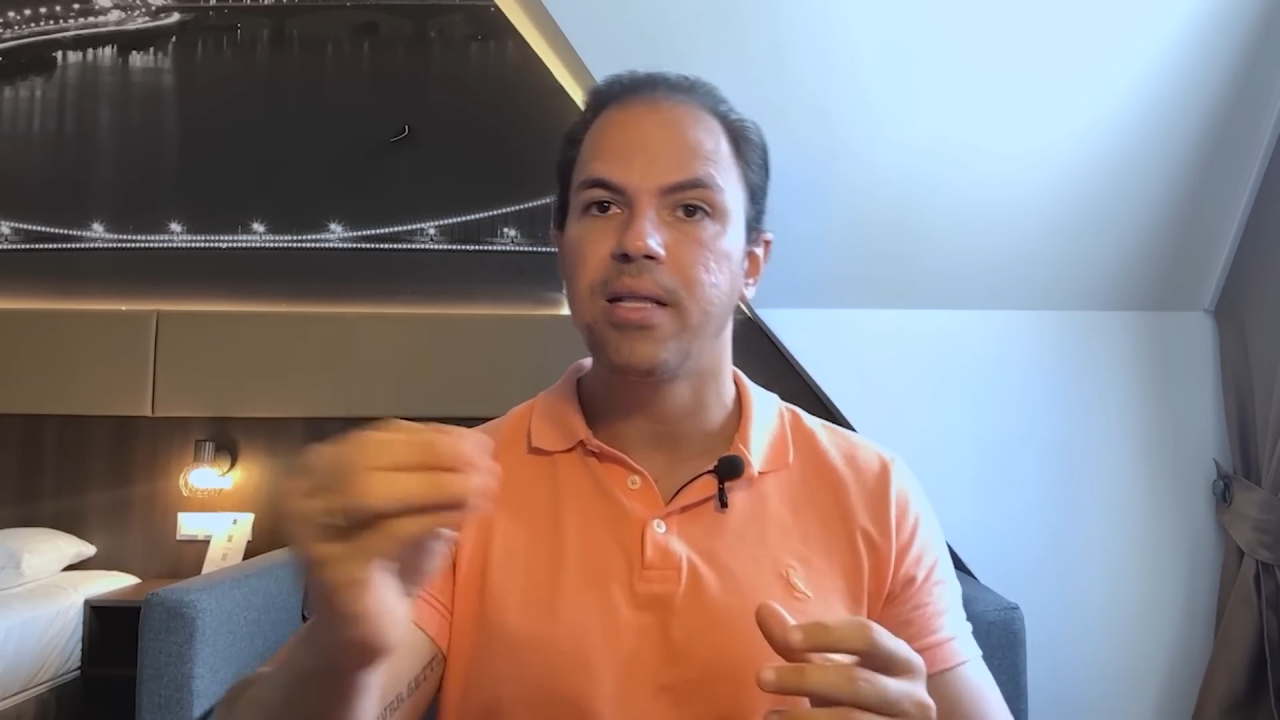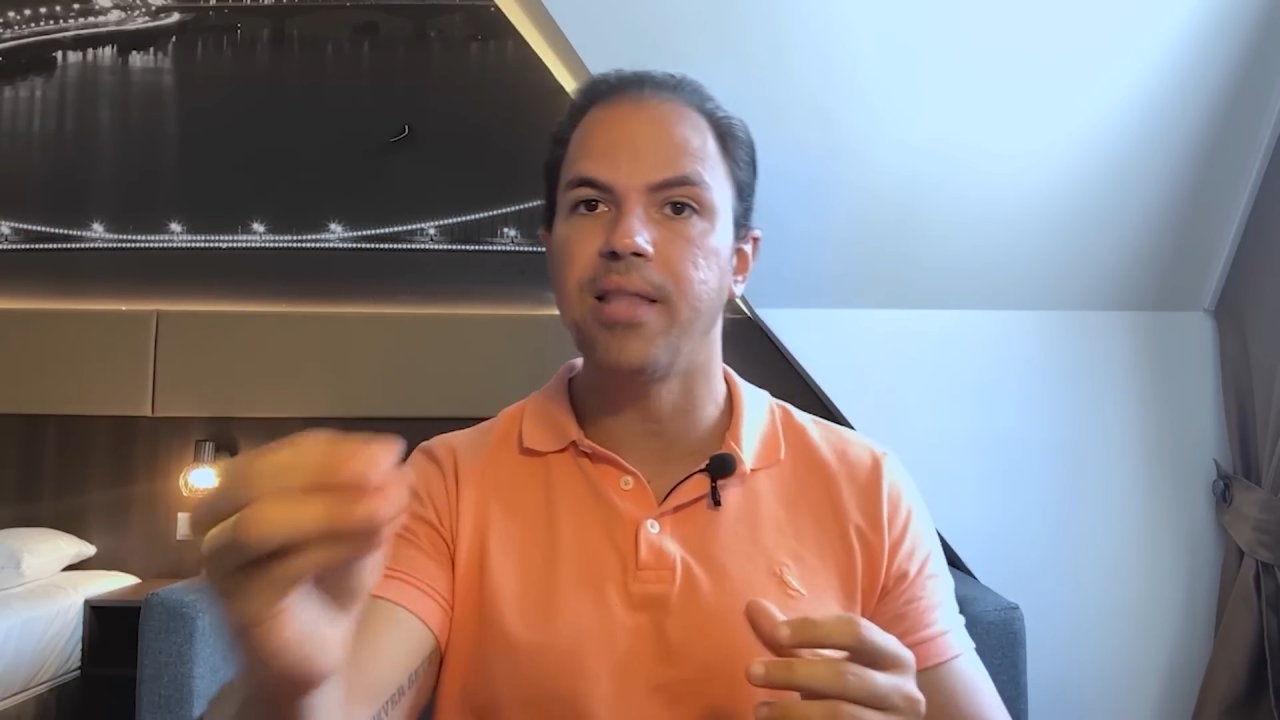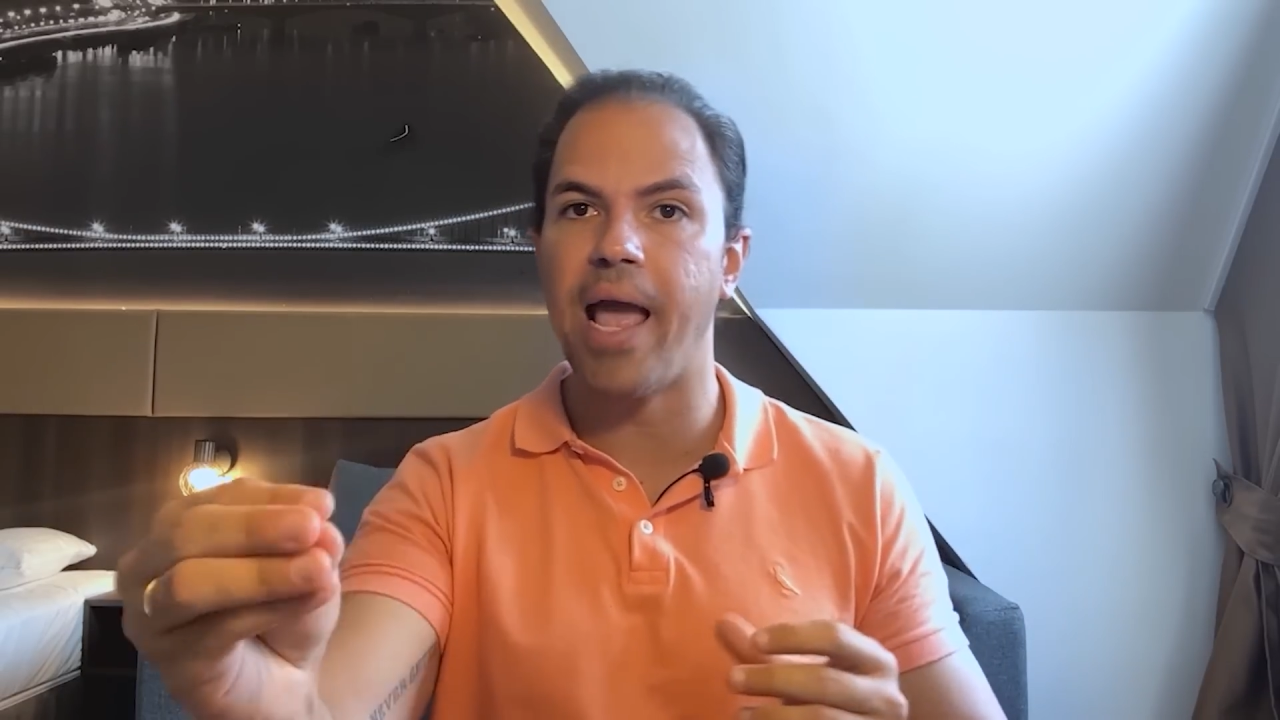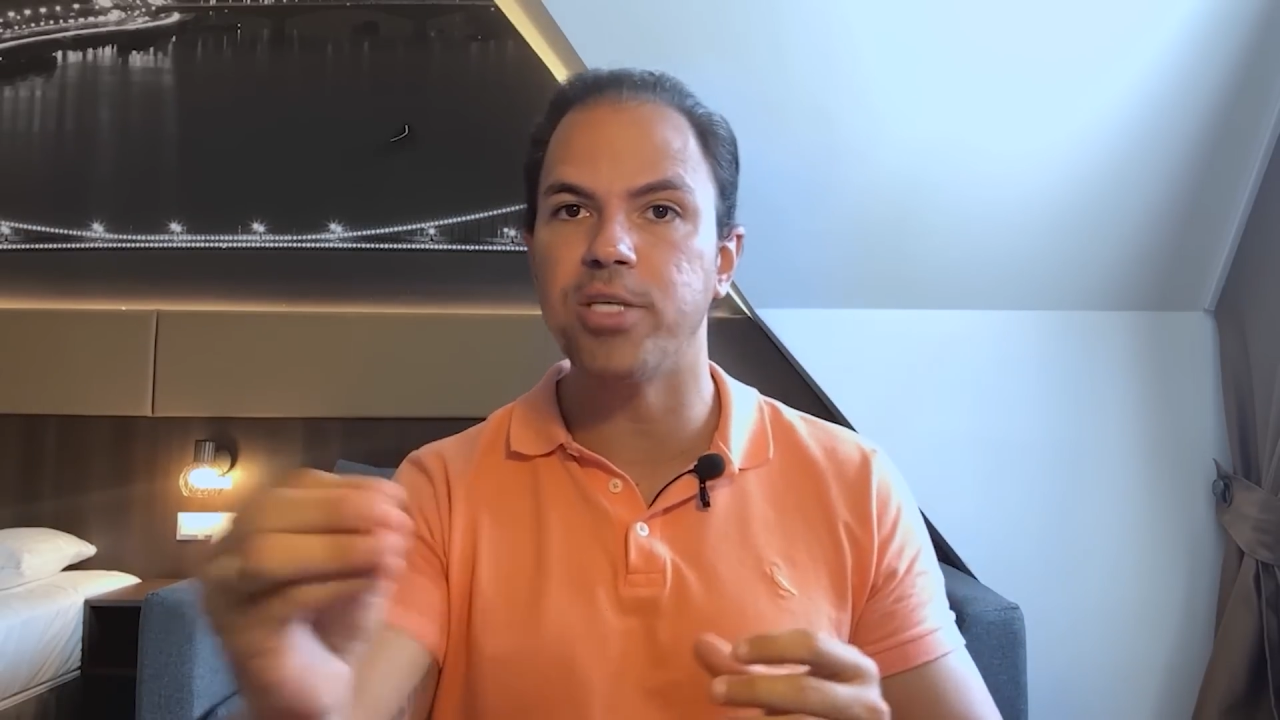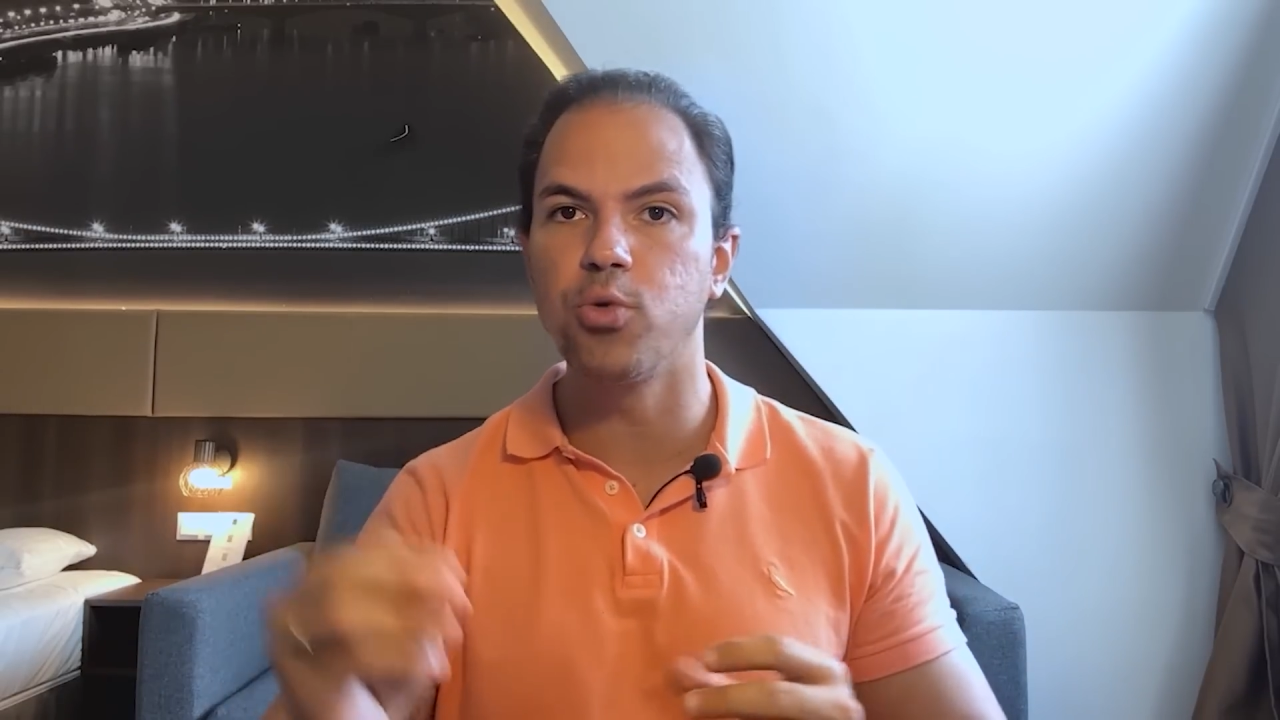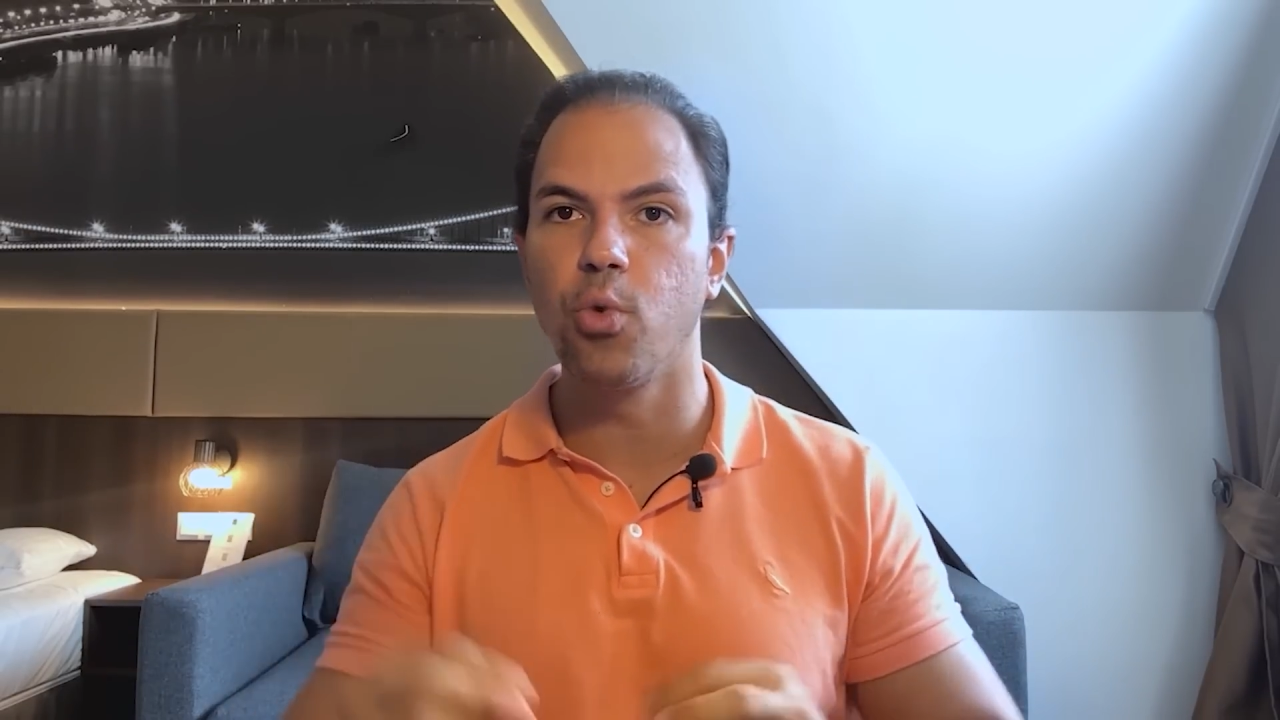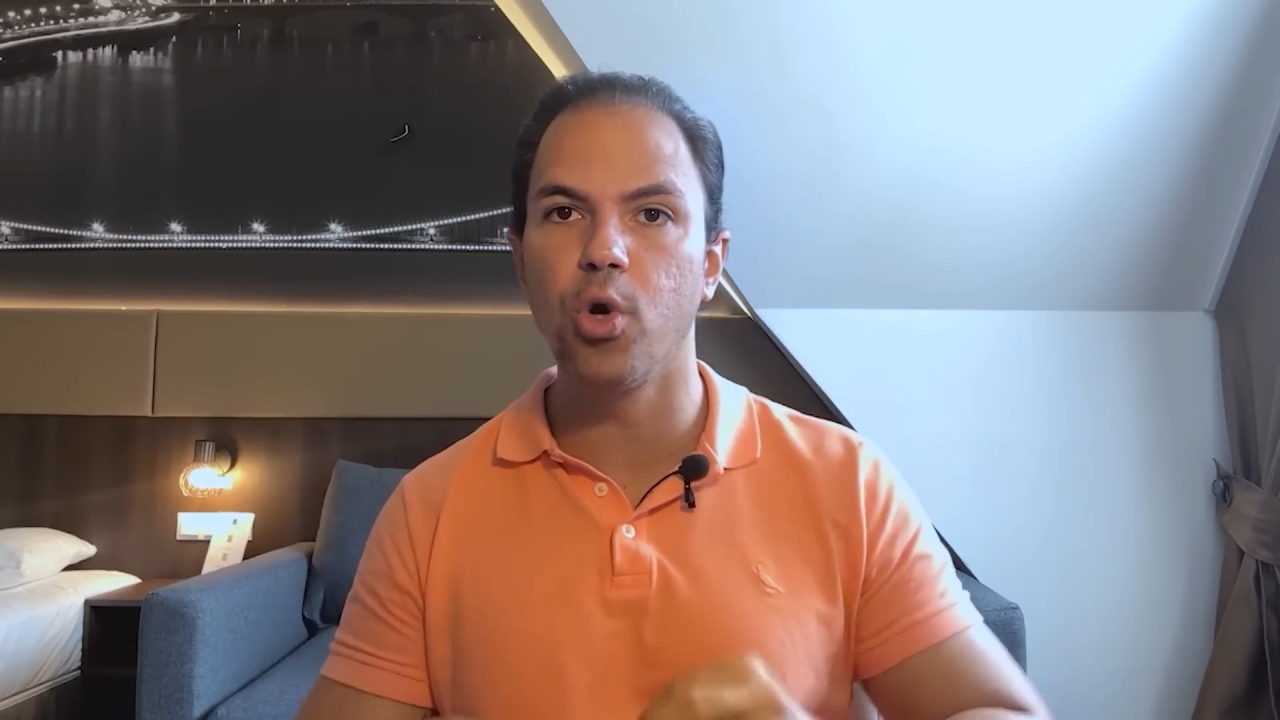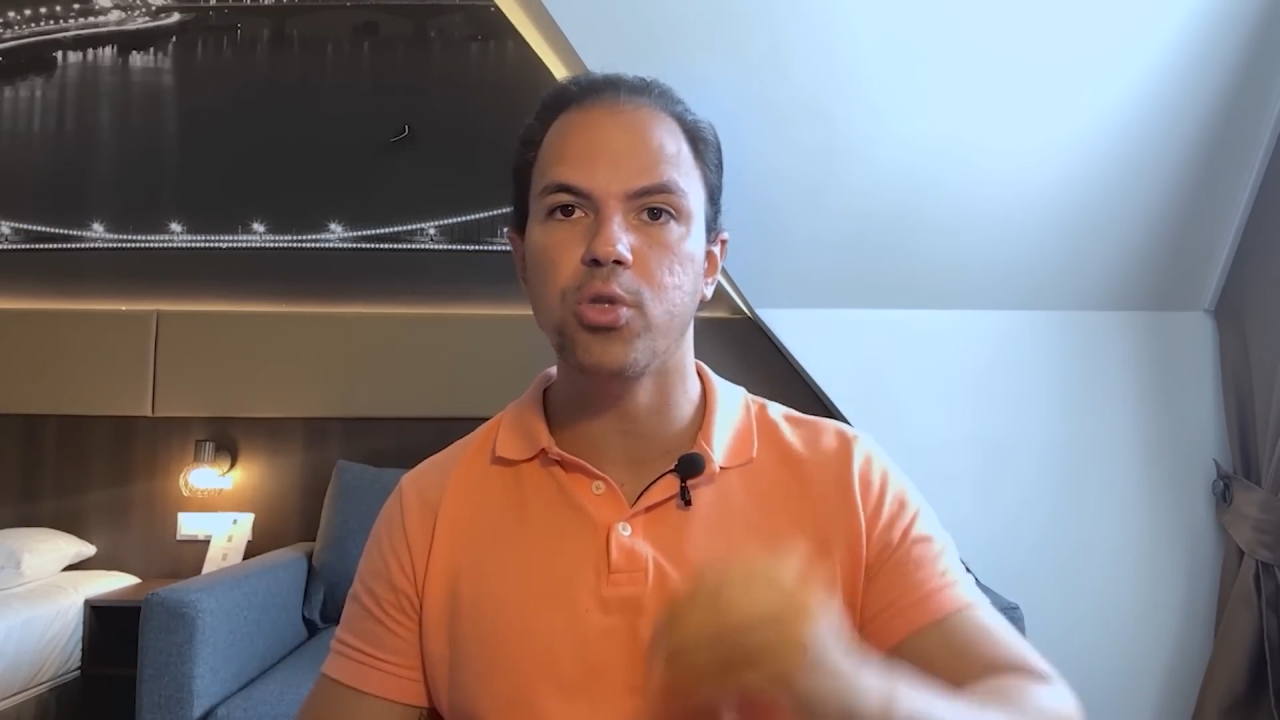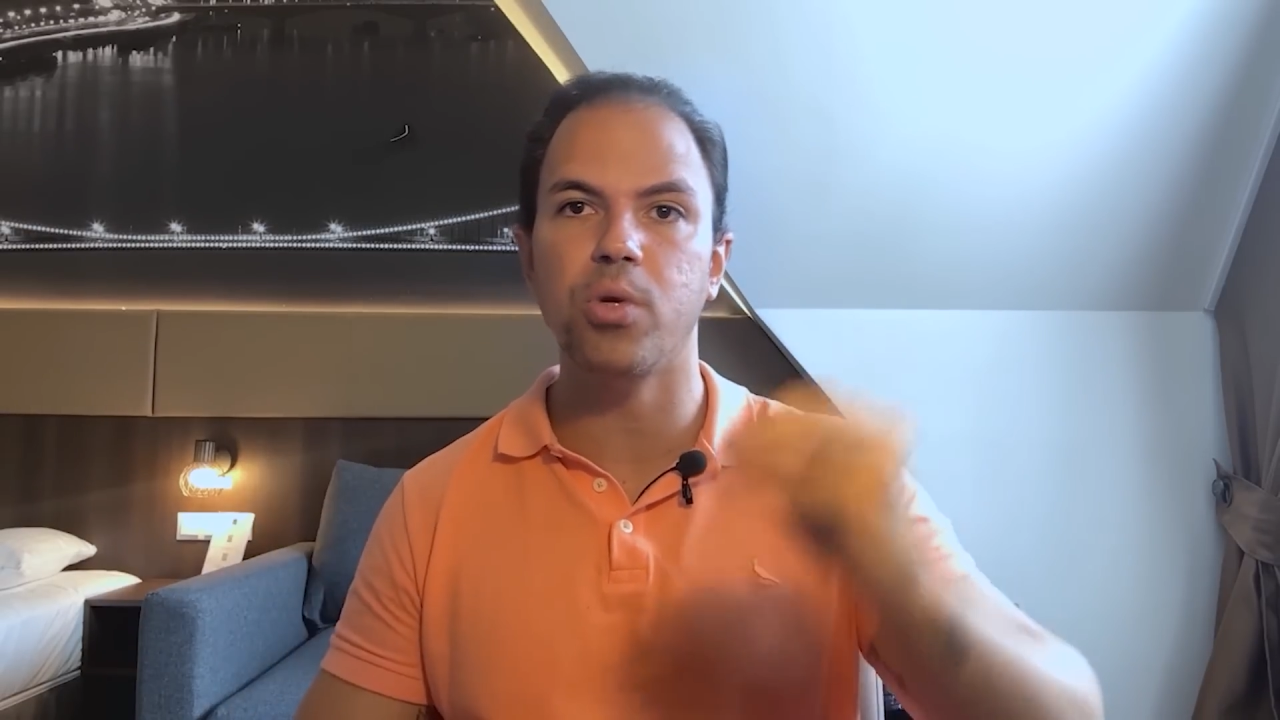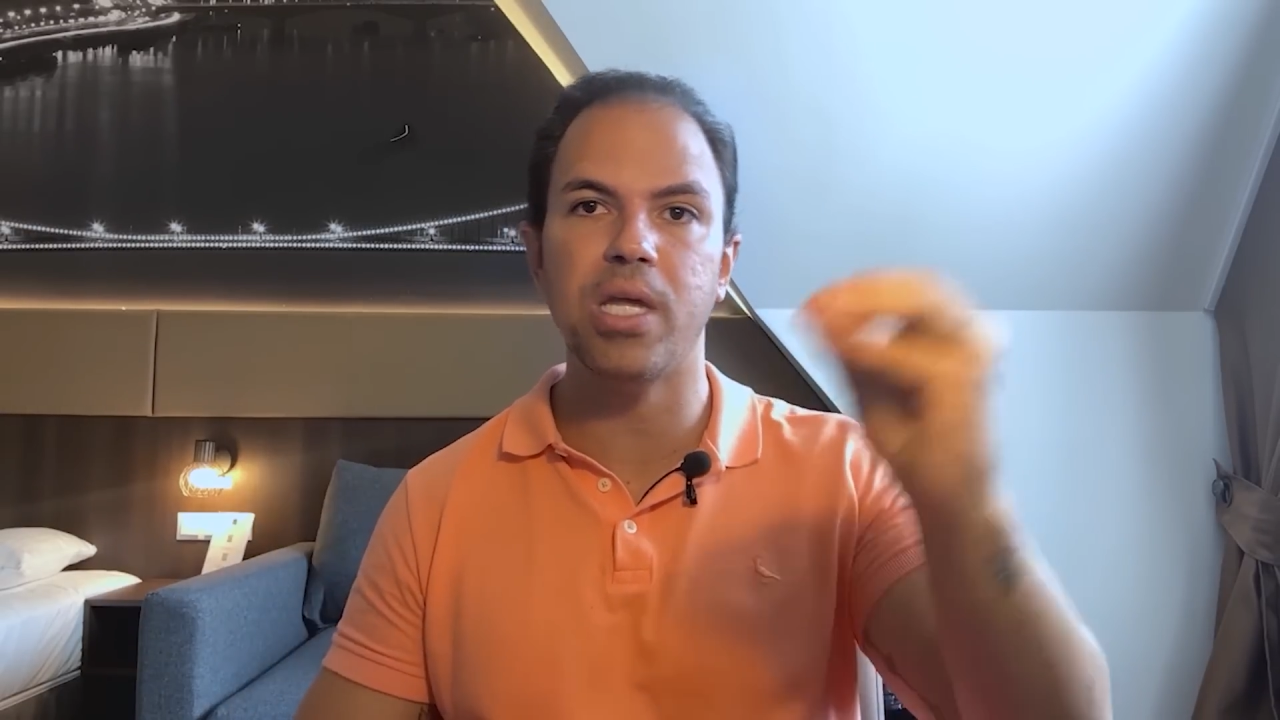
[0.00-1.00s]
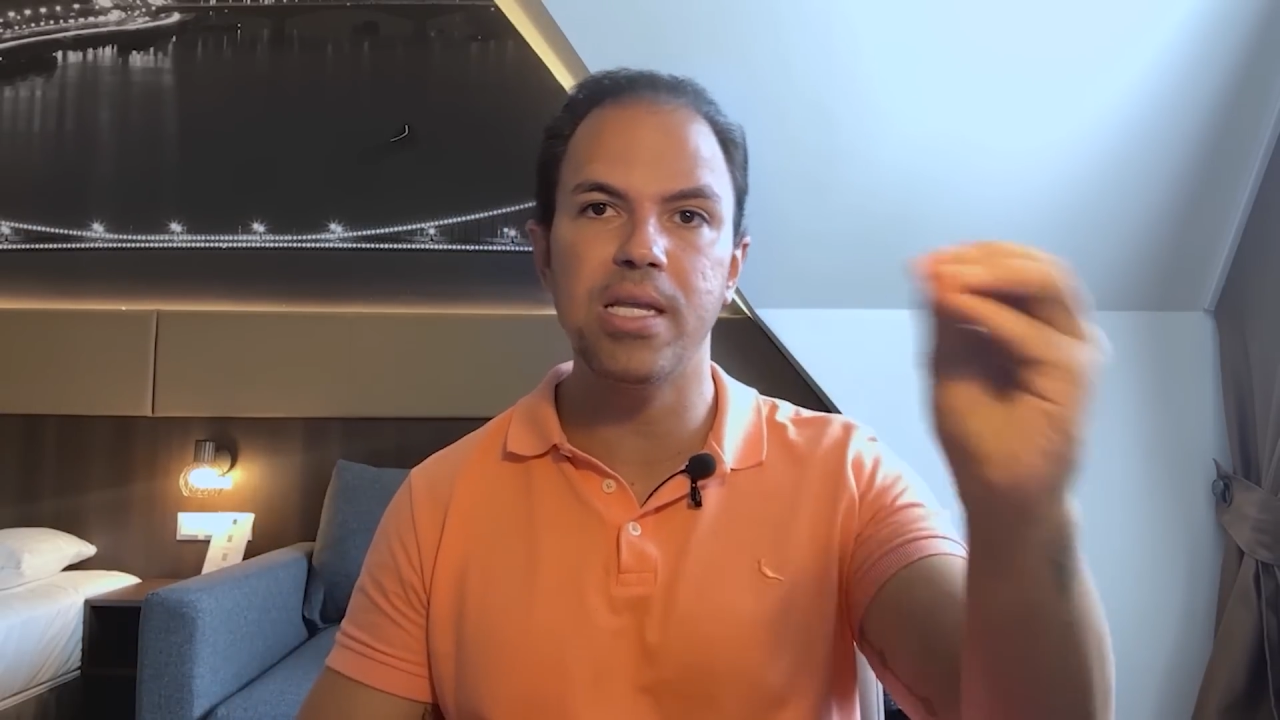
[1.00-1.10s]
10 no outro,